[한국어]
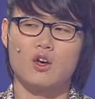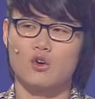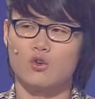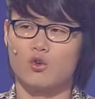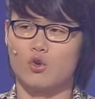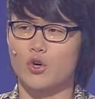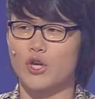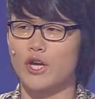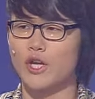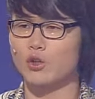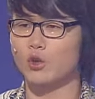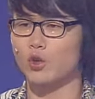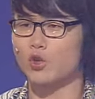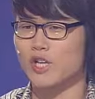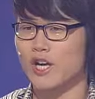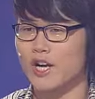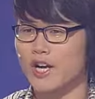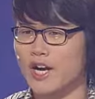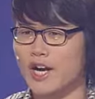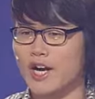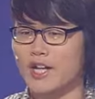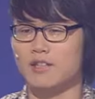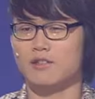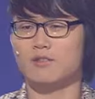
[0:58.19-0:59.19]
우리
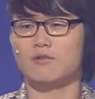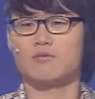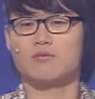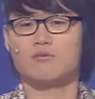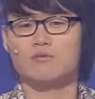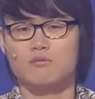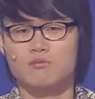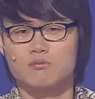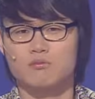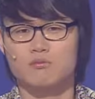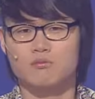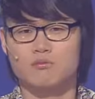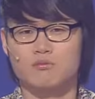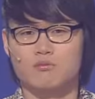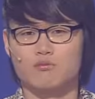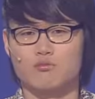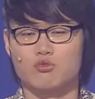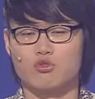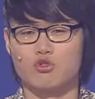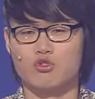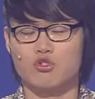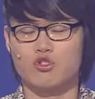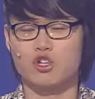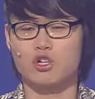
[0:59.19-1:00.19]
도장은
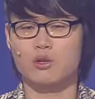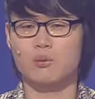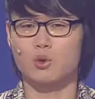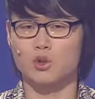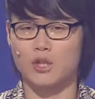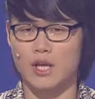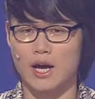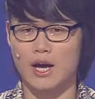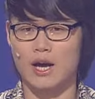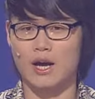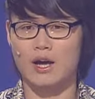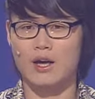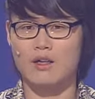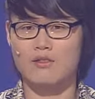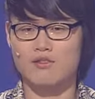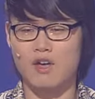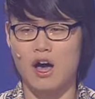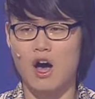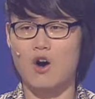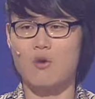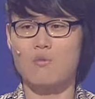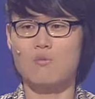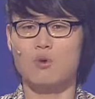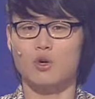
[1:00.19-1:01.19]
무술보다
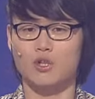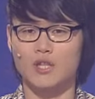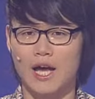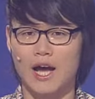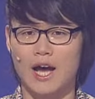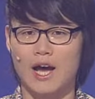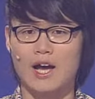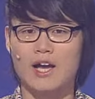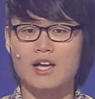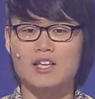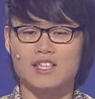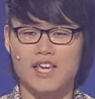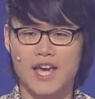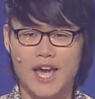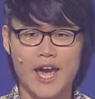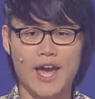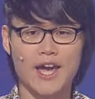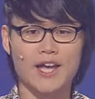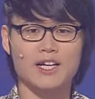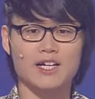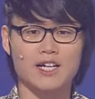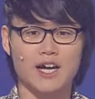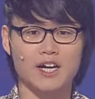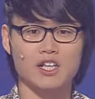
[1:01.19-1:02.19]
싸움보다
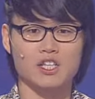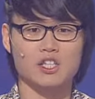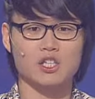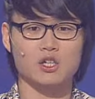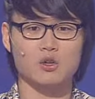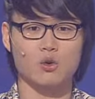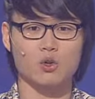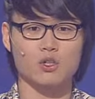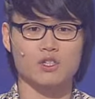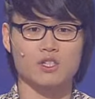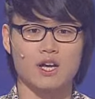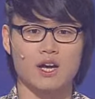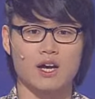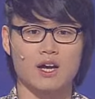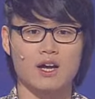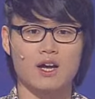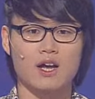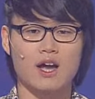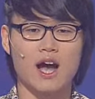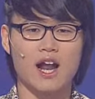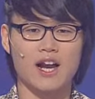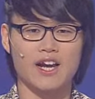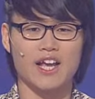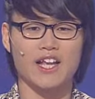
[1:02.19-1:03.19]
예의를 가르치는 곳이다.
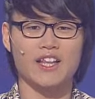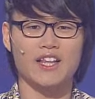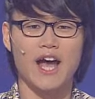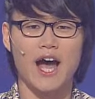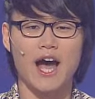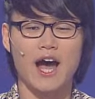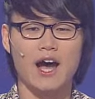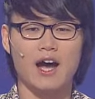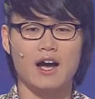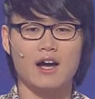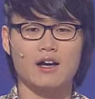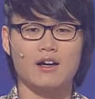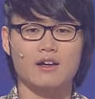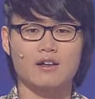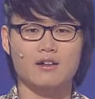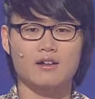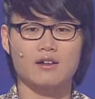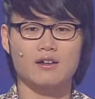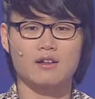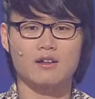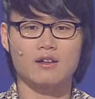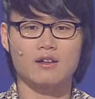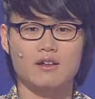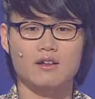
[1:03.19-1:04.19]
알겠나?
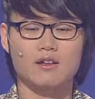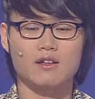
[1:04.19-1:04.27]
예.